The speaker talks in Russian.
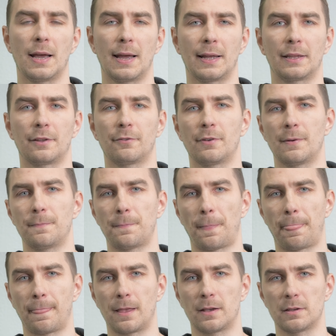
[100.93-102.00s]
этого
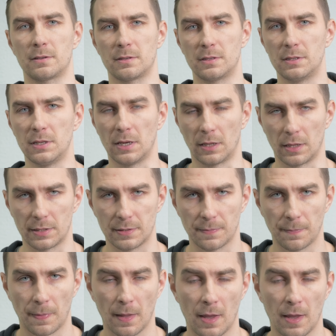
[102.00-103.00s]
э, сделать.